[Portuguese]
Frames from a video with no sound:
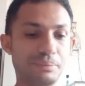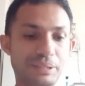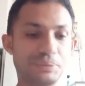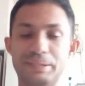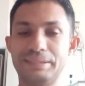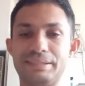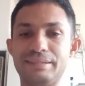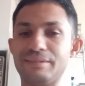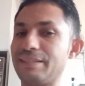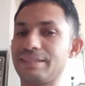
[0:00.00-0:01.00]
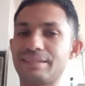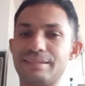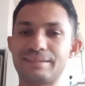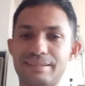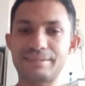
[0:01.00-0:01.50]
O macho cantando e ela
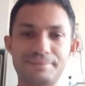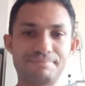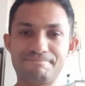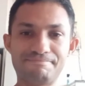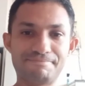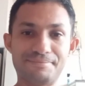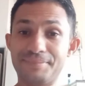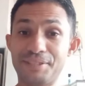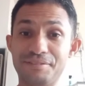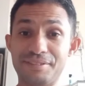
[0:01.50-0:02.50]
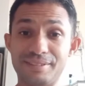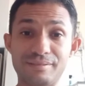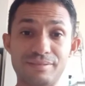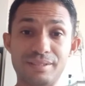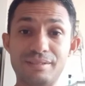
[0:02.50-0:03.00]
cantando. Não
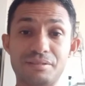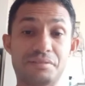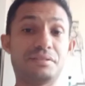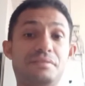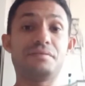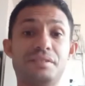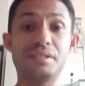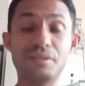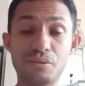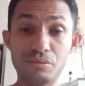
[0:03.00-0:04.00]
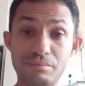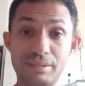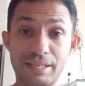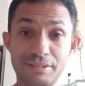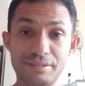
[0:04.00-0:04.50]
se vê, só se vê o
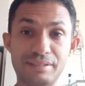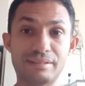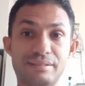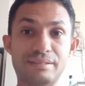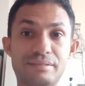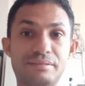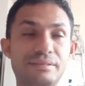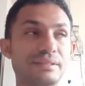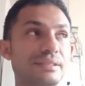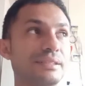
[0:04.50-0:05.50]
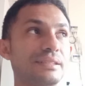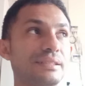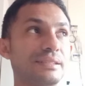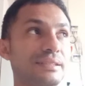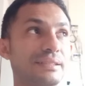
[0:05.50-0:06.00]
macho cantando.
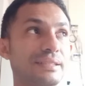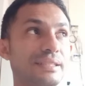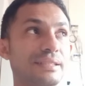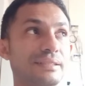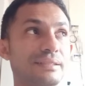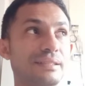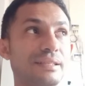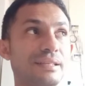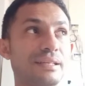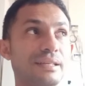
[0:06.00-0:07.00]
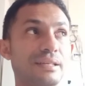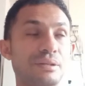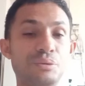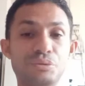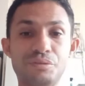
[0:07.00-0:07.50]
Não é isso?
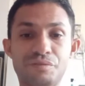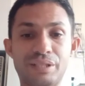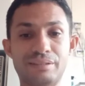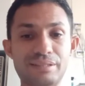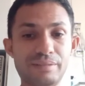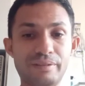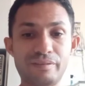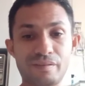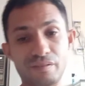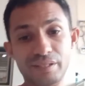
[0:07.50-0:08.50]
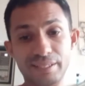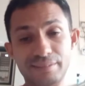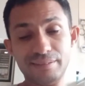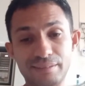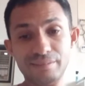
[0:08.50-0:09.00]
E outro fato que também
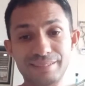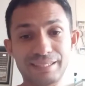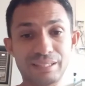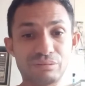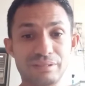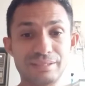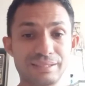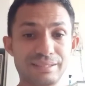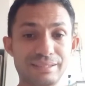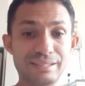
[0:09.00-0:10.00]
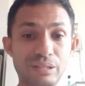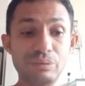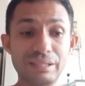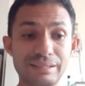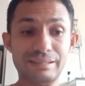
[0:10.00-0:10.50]
favorece isso, na natureza eles
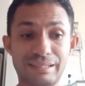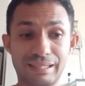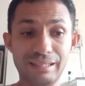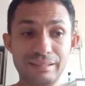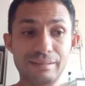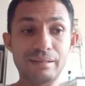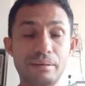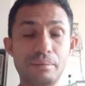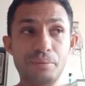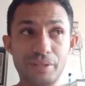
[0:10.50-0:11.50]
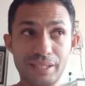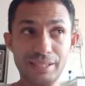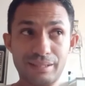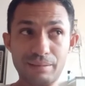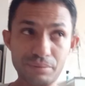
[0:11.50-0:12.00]
não cantar, porque
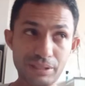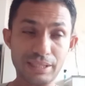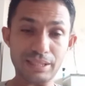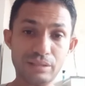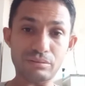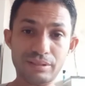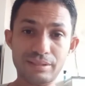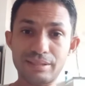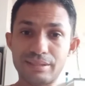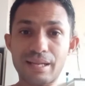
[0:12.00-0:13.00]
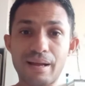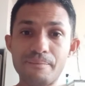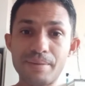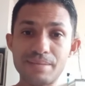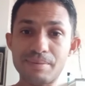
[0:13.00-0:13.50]
até porque na natureza eles têm a
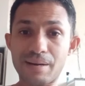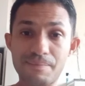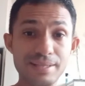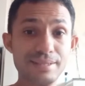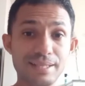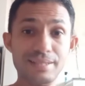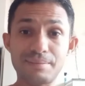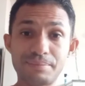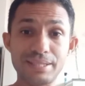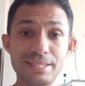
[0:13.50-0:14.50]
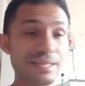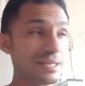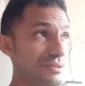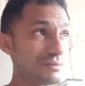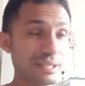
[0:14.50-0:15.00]
mesma capacidade de
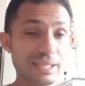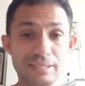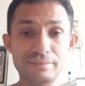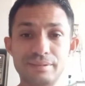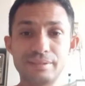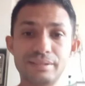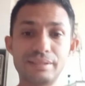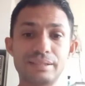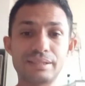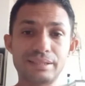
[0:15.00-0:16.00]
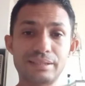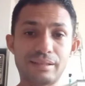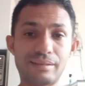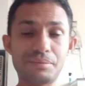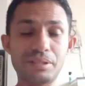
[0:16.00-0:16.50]
aprendizagem de um galo que
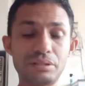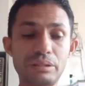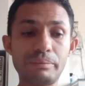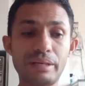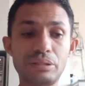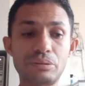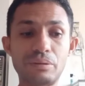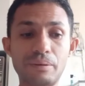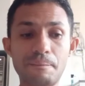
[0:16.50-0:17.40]
está em ambiente doméstico.